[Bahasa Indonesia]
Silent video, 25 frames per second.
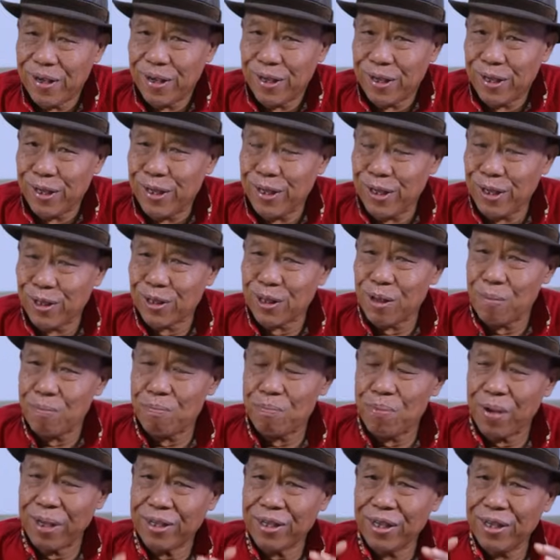Ini
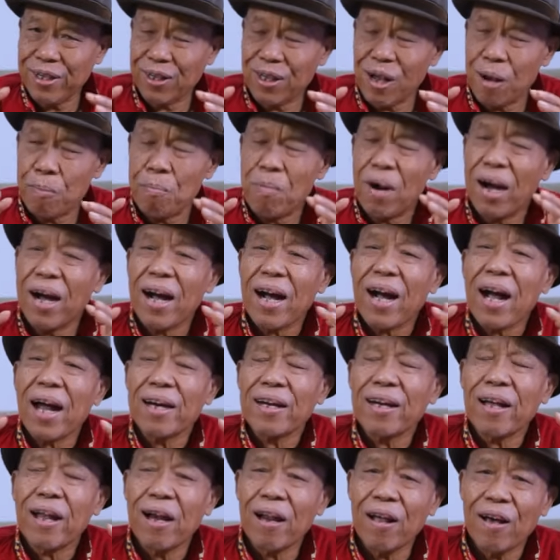tempat kita
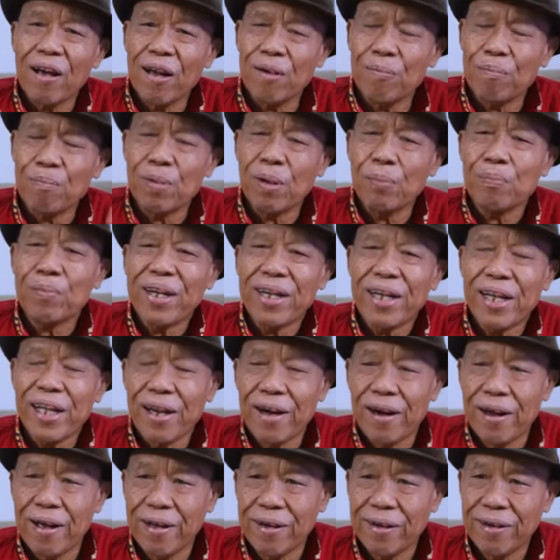mengkanalkan
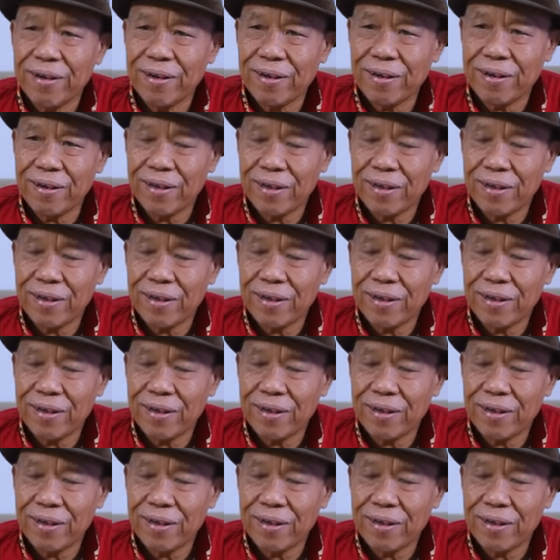pemikiran.